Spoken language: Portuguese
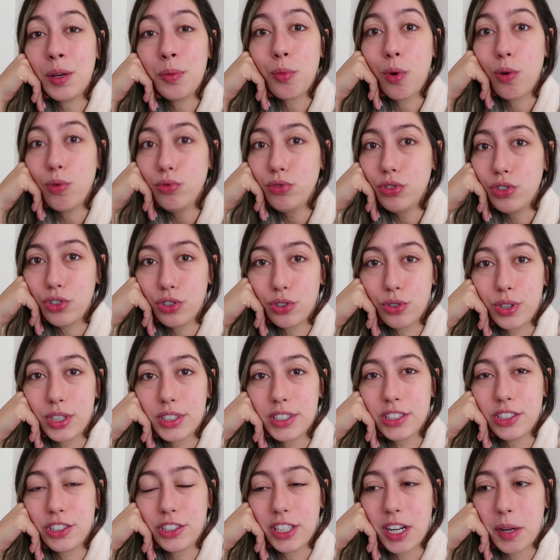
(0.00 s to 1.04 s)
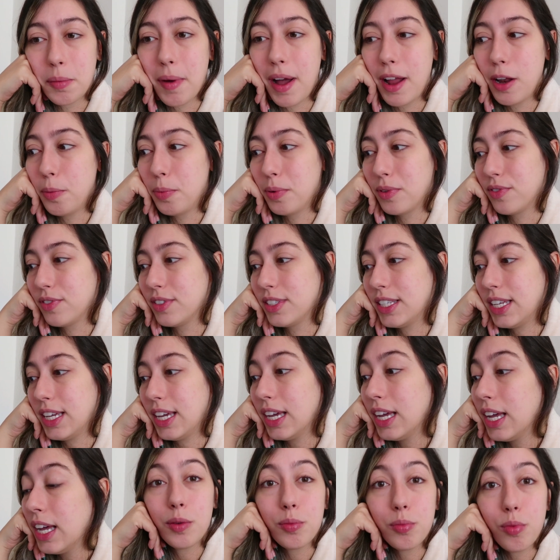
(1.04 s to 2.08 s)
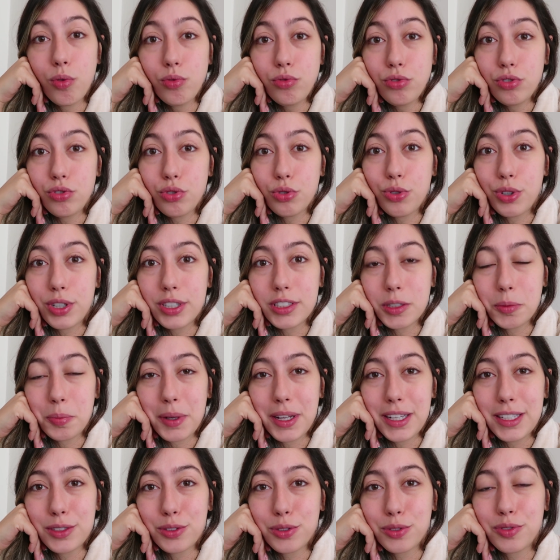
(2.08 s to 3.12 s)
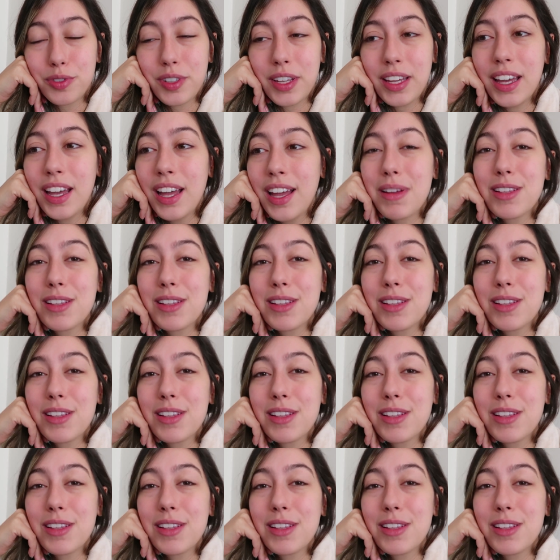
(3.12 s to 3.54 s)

tem um monte de coisa de trabalho pra fazer, tem um monte de coisa pra resolver,